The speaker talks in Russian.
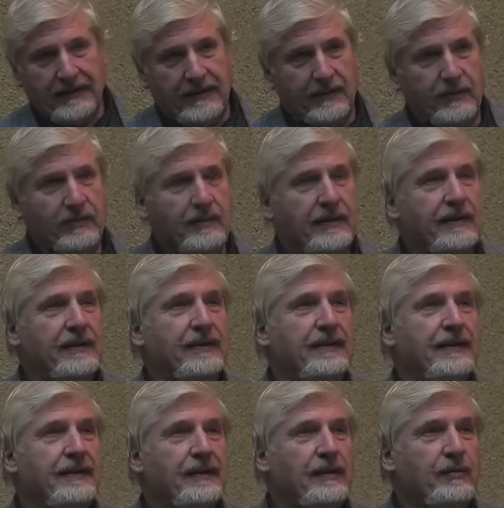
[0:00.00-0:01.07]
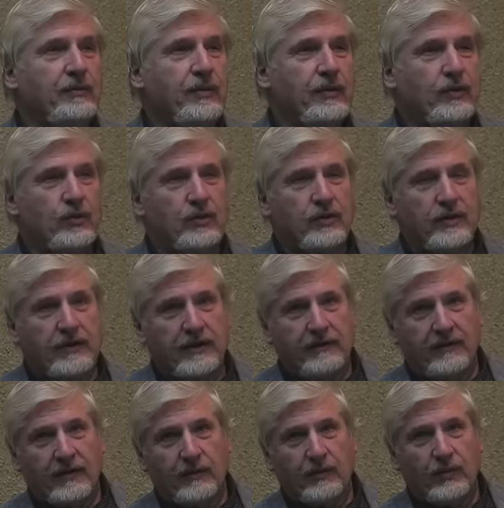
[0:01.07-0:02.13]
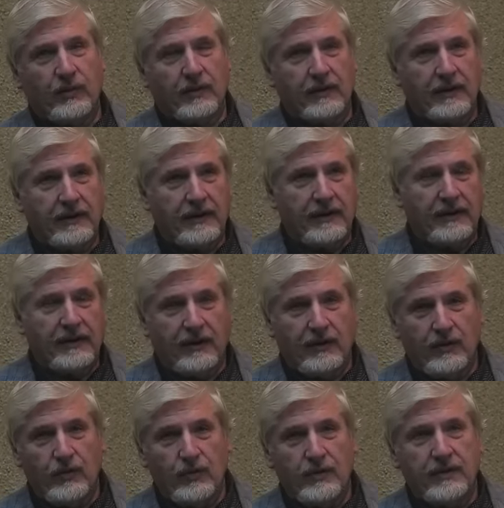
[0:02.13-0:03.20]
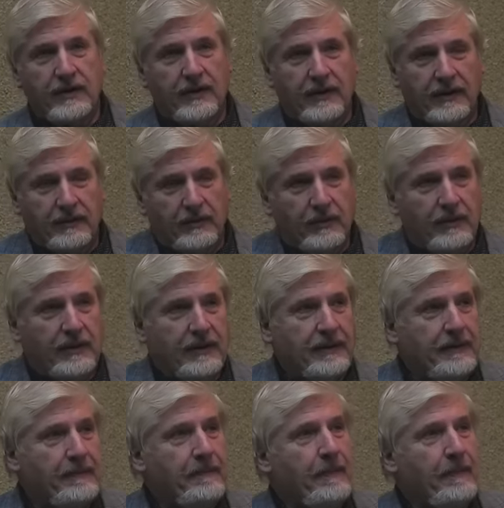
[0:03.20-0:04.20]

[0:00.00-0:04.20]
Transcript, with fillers: которые погружены в набор таких иллюзий, которые